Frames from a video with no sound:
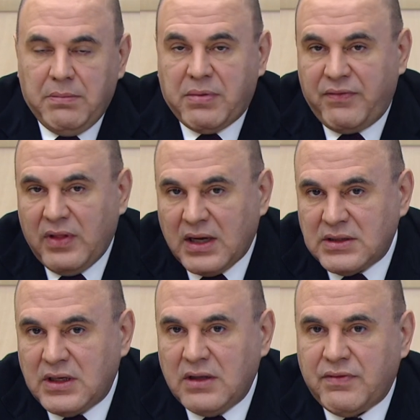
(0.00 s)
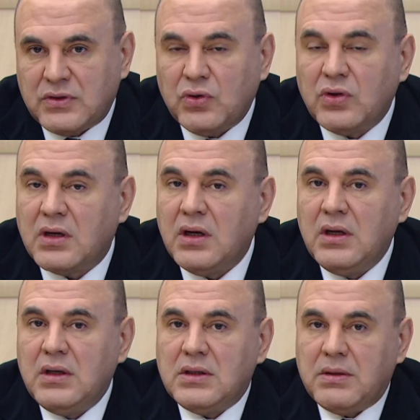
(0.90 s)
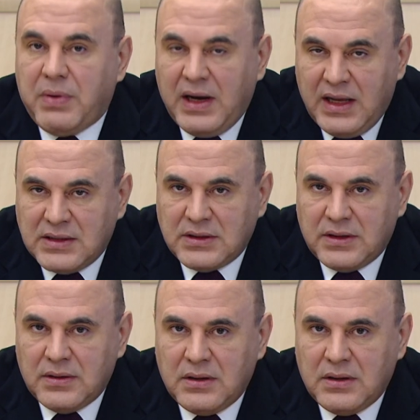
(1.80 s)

профилактики инфекционных болезней